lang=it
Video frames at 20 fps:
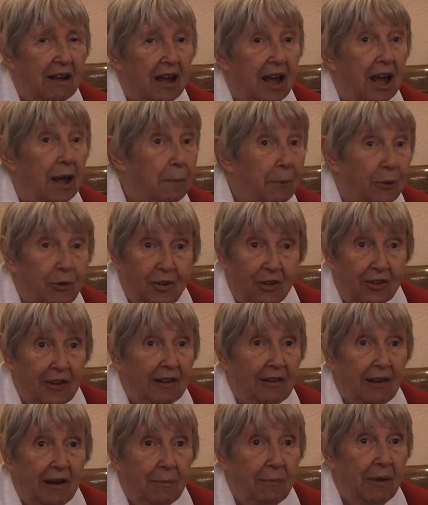E poi c'è
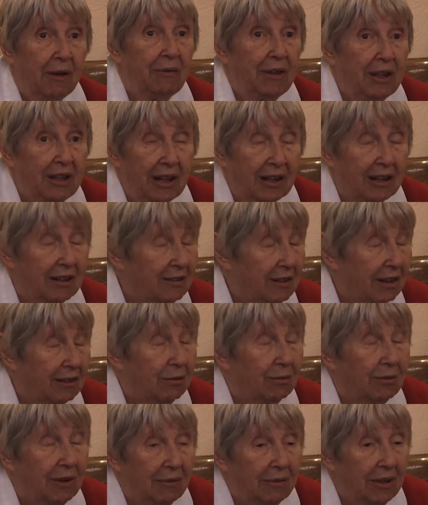stata la mia vita, che è
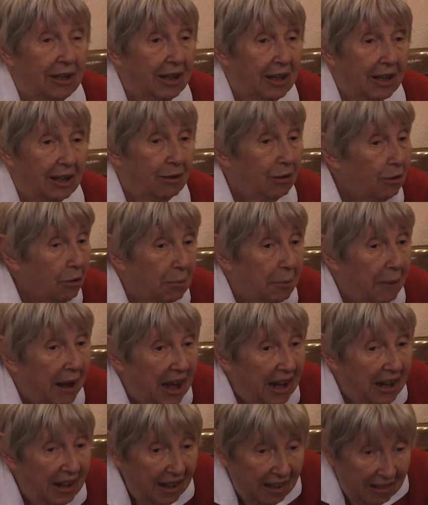stata una vita
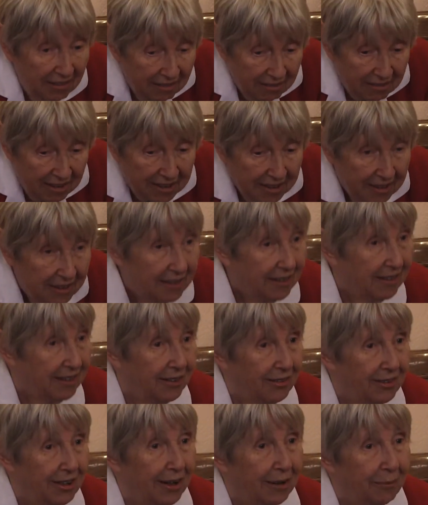normale,
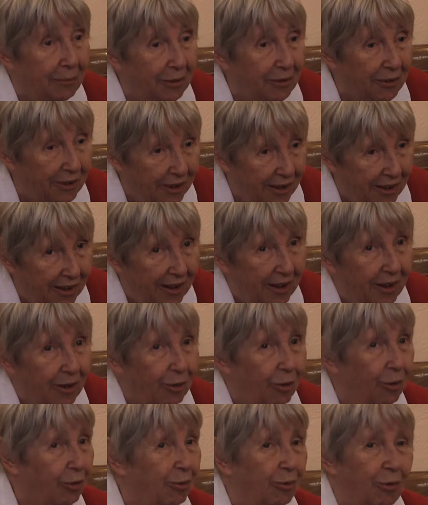diciamo,
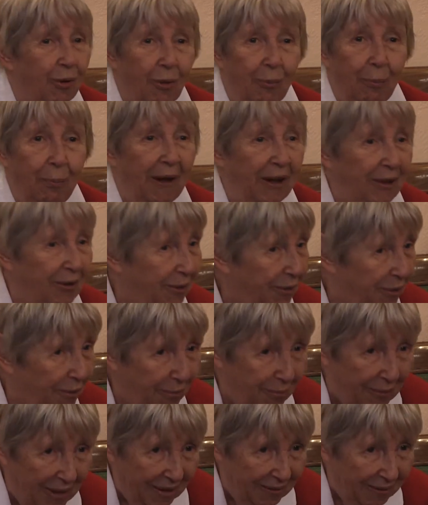con un compagno
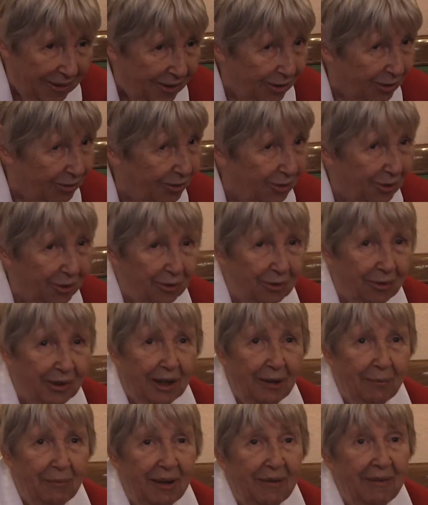meraviglioso di tutta
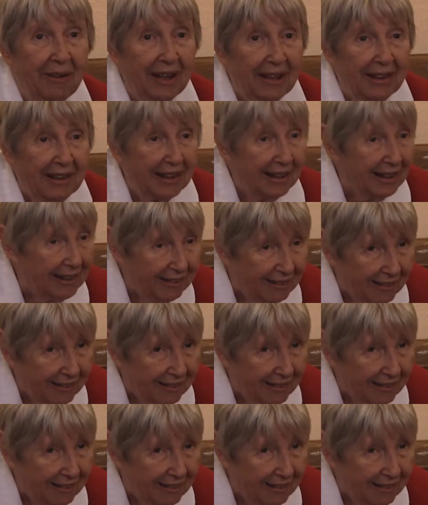la mia vita,